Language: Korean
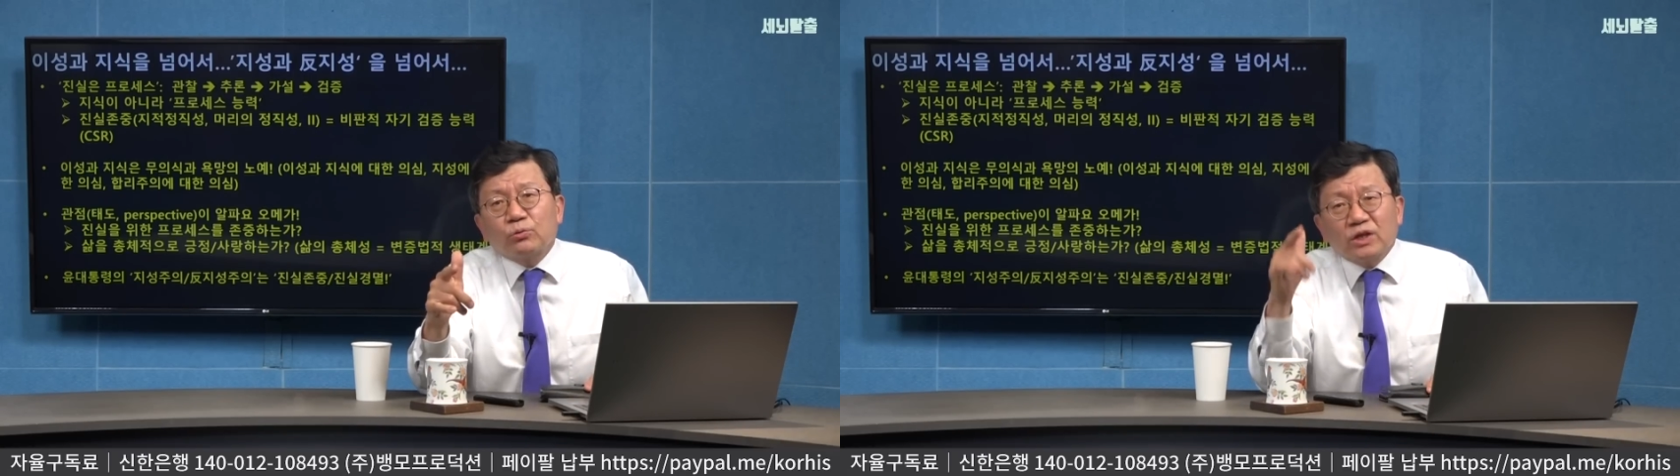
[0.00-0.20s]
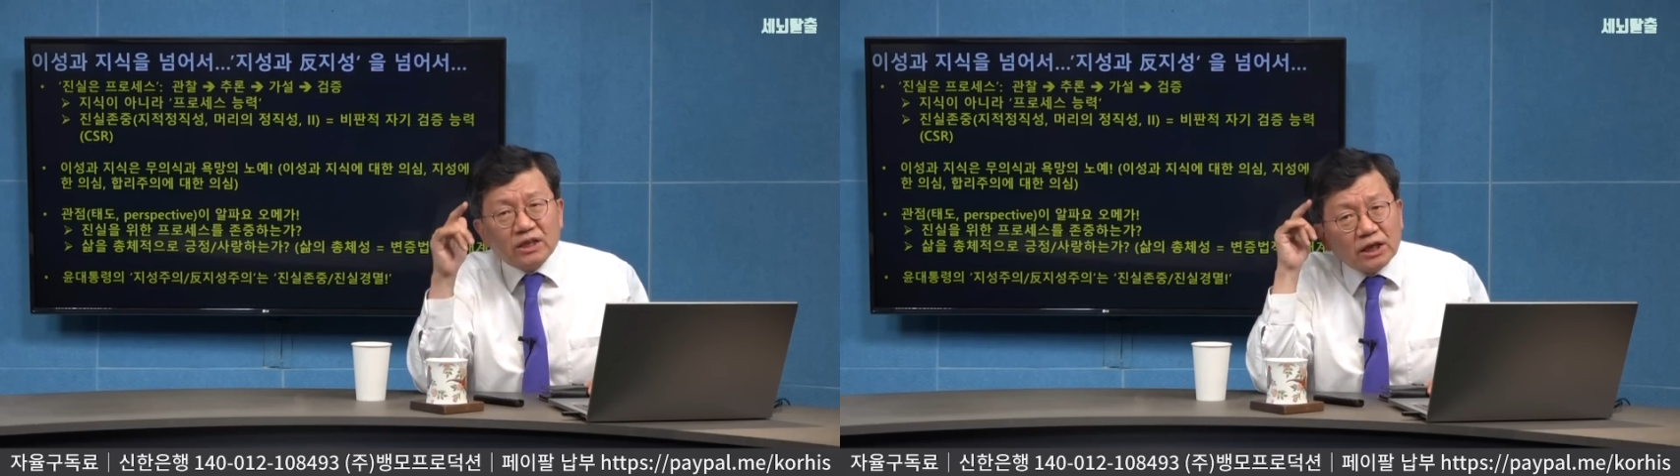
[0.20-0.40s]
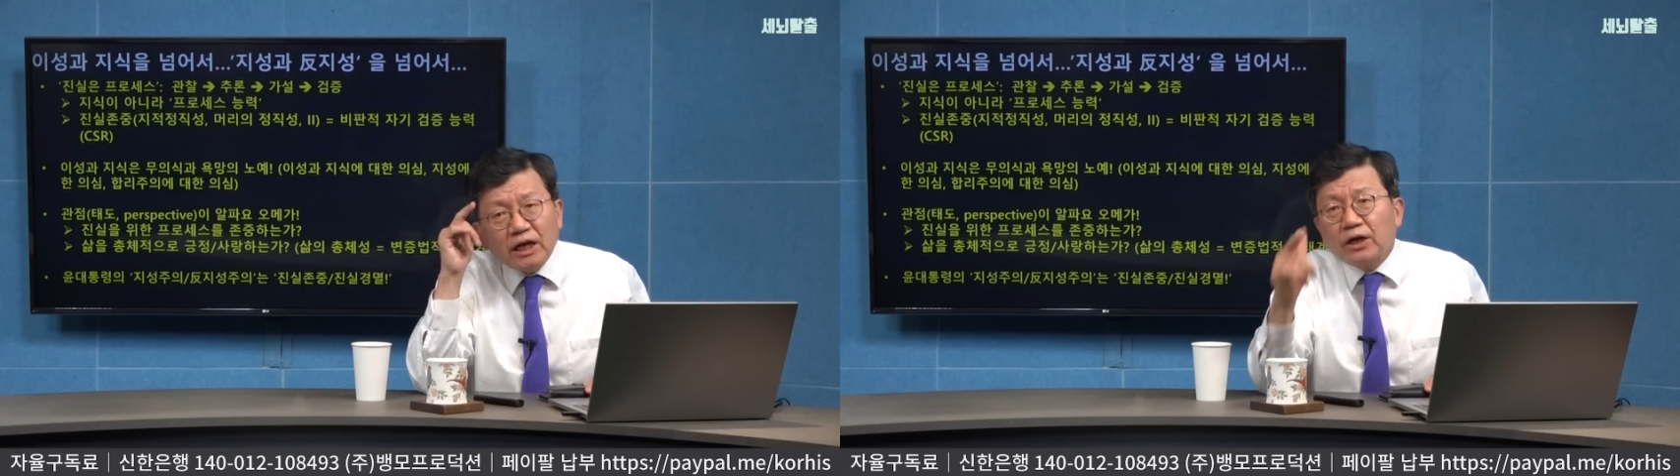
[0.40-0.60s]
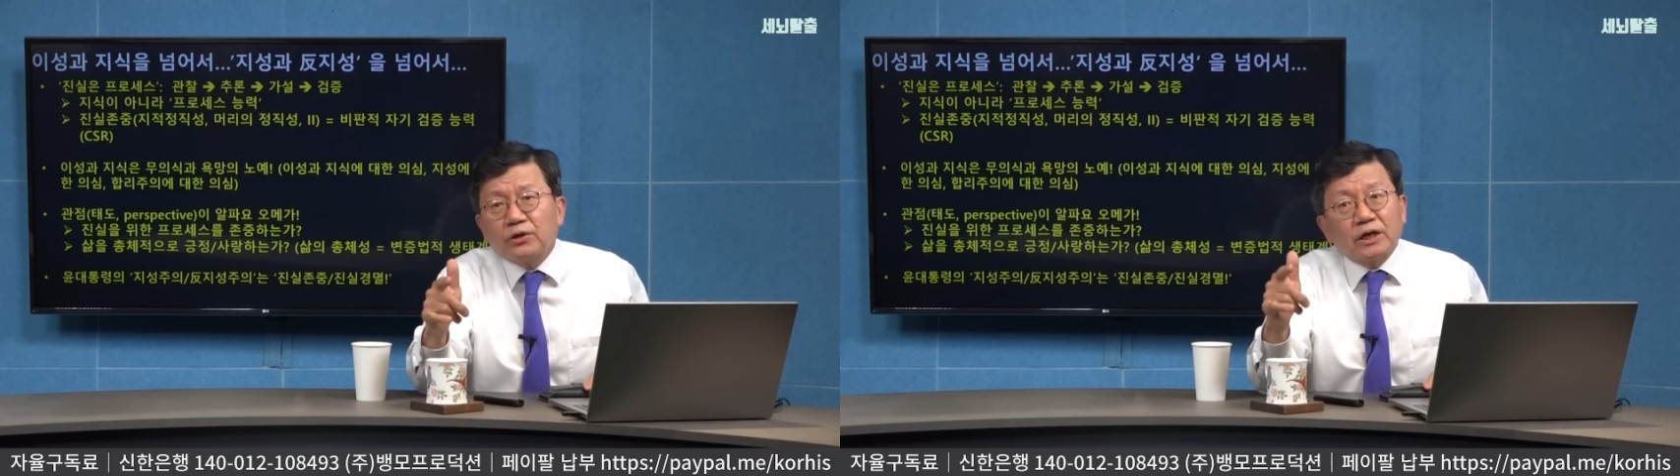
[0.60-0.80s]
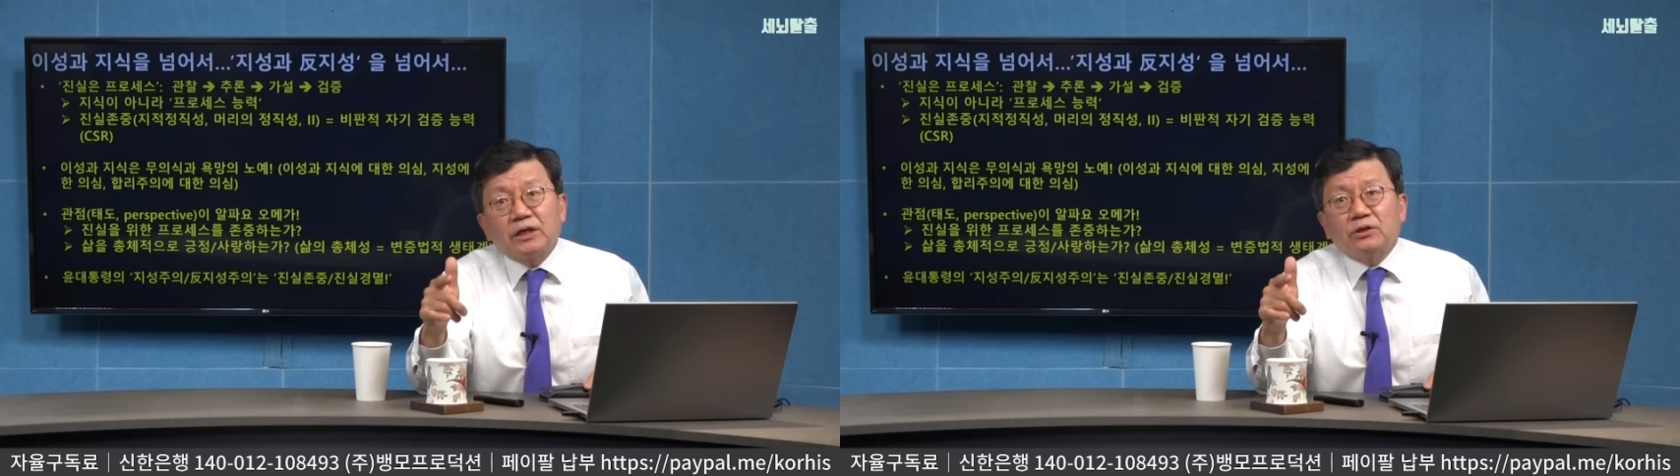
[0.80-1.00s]
계산한
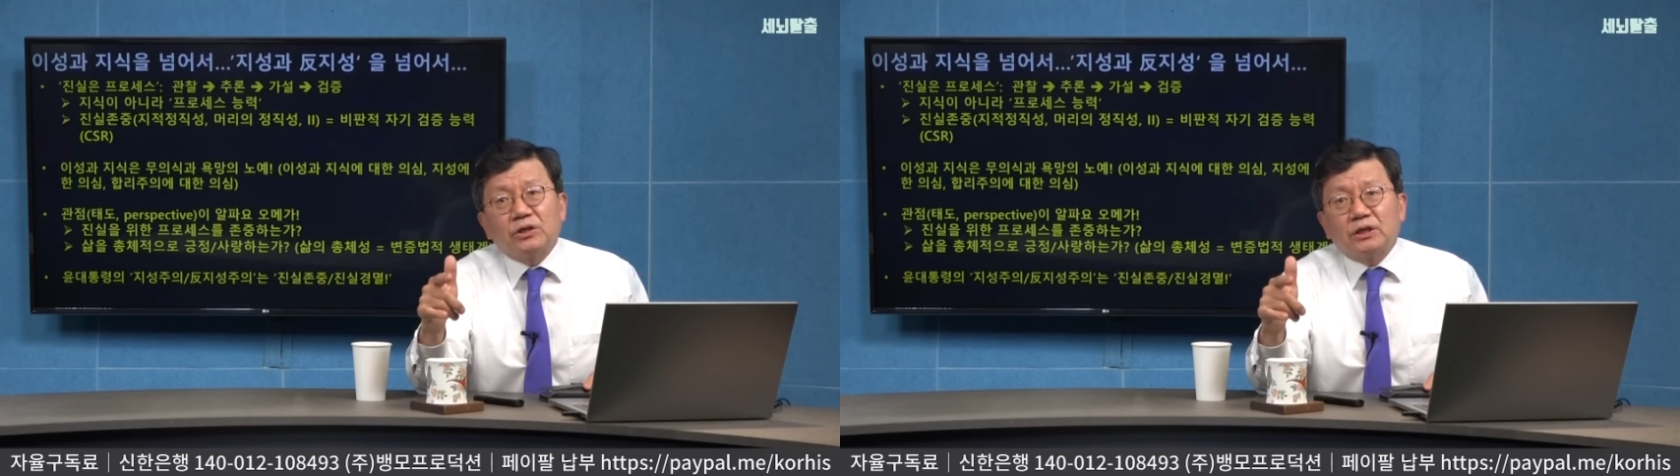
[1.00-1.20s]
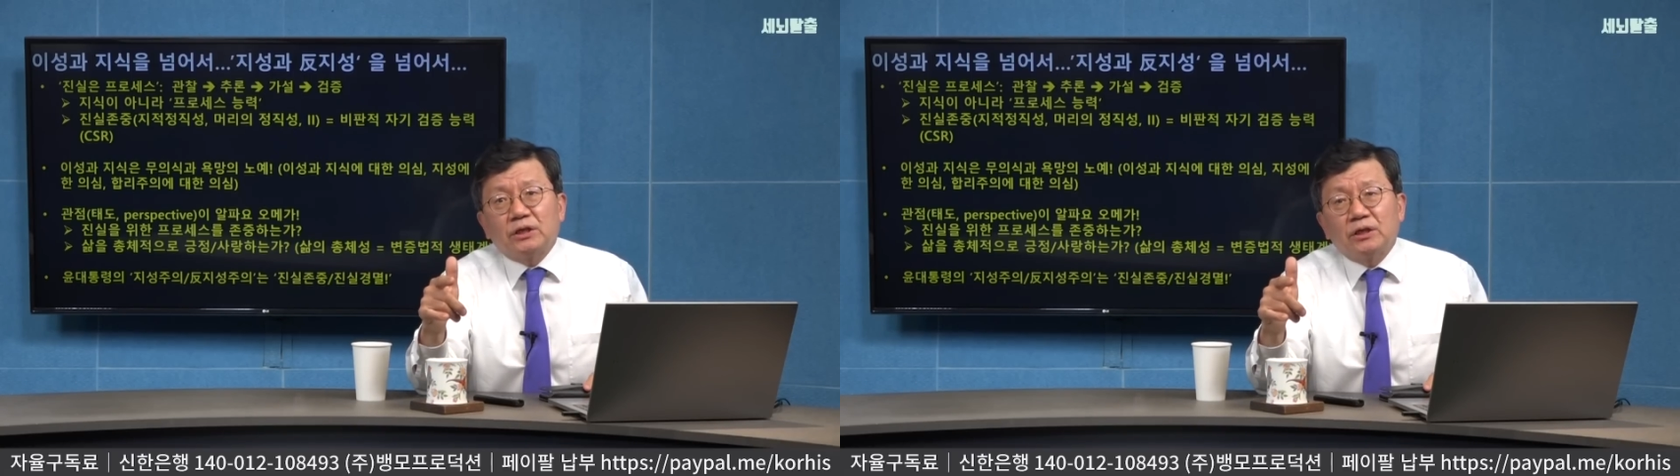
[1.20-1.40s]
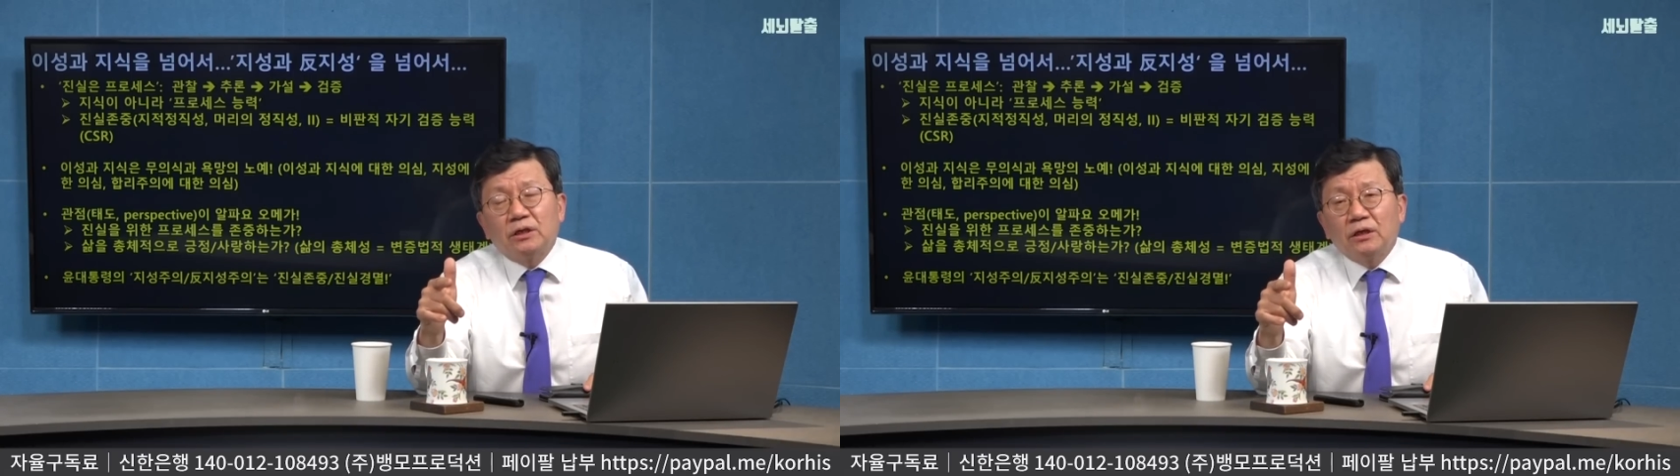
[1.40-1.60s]
거다 이거지.